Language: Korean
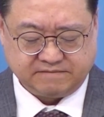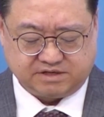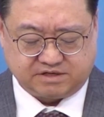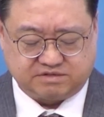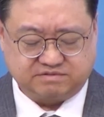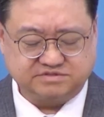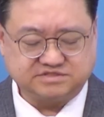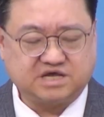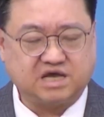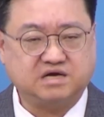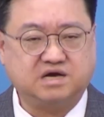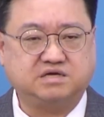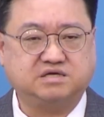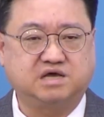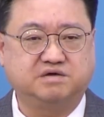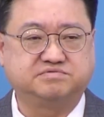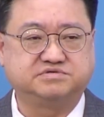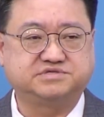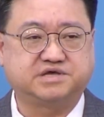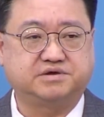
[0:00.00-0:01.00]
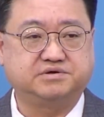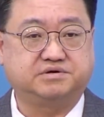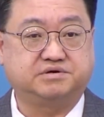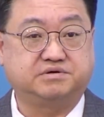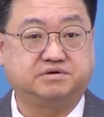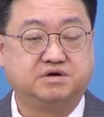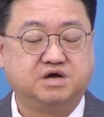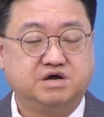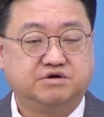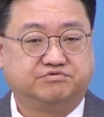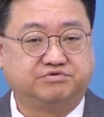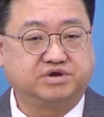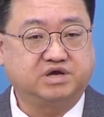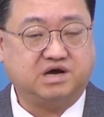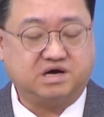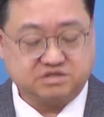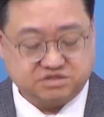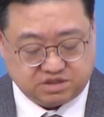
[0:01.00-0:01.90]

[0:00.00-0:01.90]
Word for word: 여러분 생각해 보세요. 우리가